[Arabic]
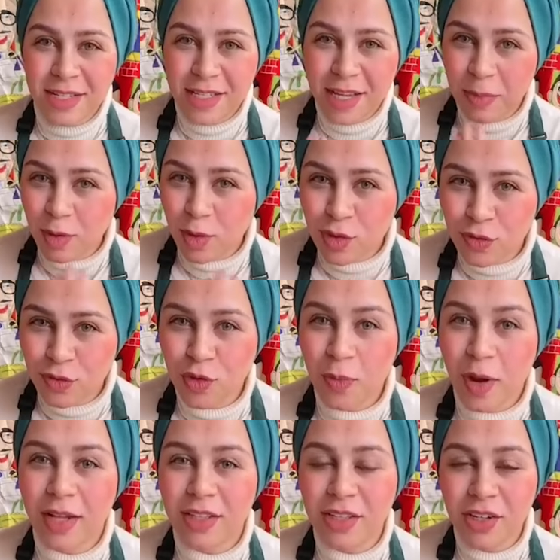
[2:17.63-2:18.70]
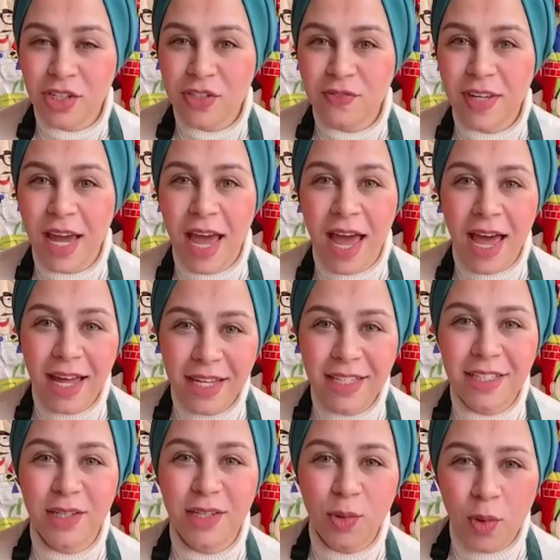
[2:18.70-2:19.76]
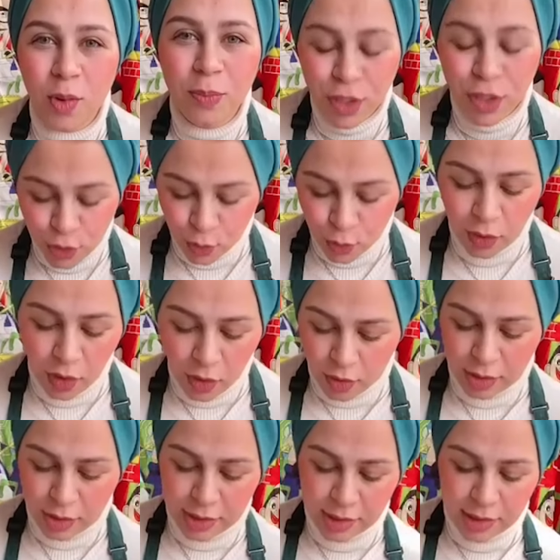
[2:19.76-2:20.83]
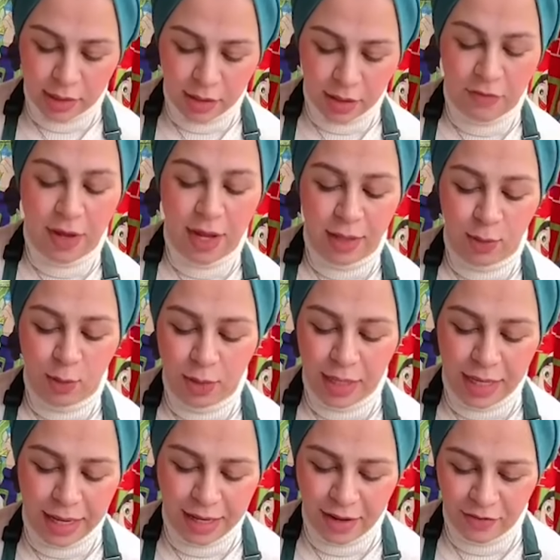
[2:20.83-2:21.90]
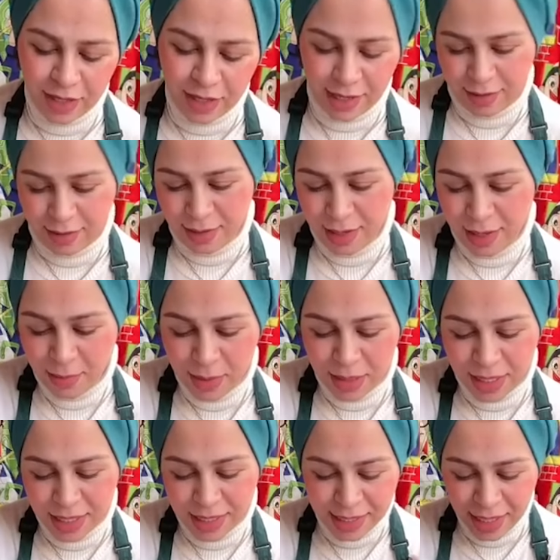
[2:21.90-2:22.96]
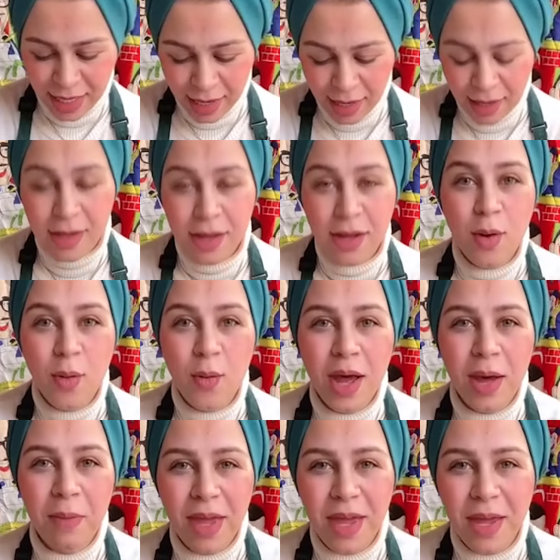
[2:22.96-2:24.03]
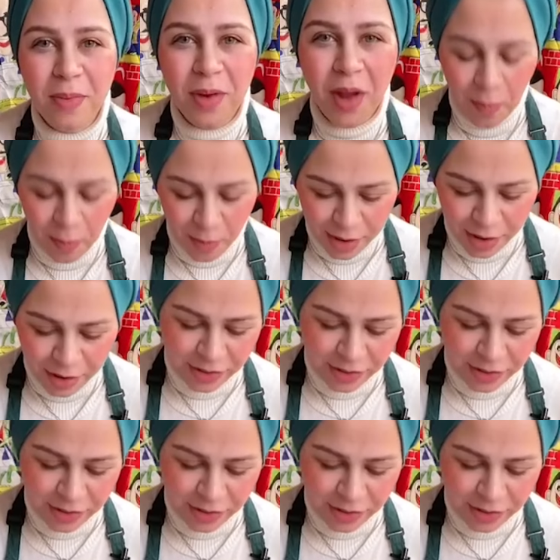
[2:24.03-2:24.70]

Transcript: زي ما انتم شفتوا ما حطيناش فيها اي نوع من الدهون خالص كفايه الدهون اللي هي فيها بتنزلها وكمان بنحمرها